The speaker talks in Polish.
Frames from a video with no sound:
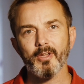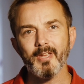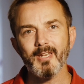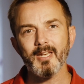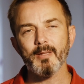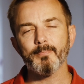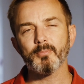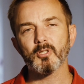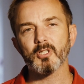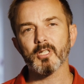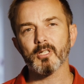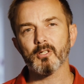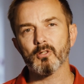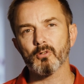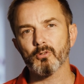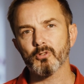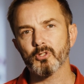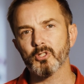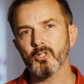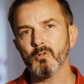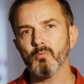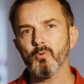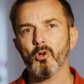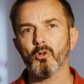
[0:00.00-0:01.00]
ile
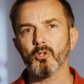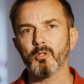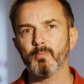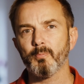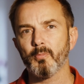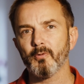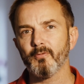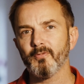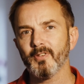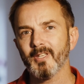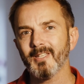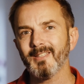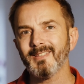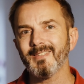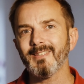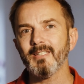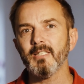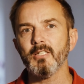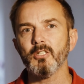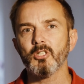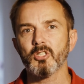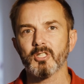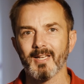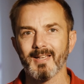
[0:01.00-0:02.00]
przekroczyły
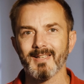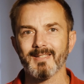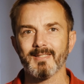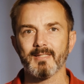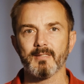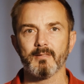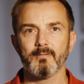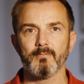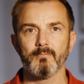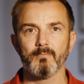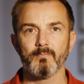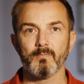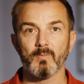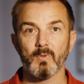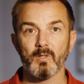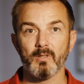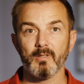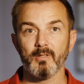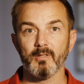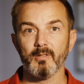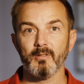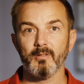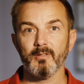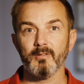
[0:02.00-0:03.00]
odpowiedni czas
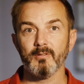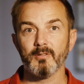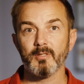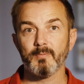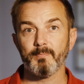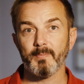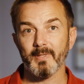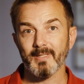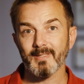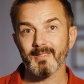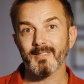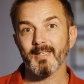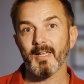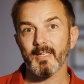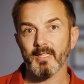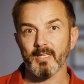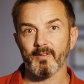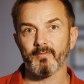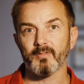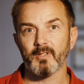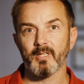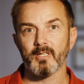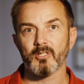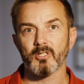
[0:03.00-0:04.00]
e,
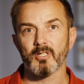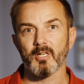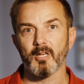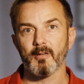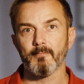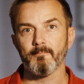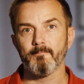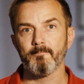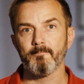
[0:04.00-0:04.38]
spędzania w tej grze.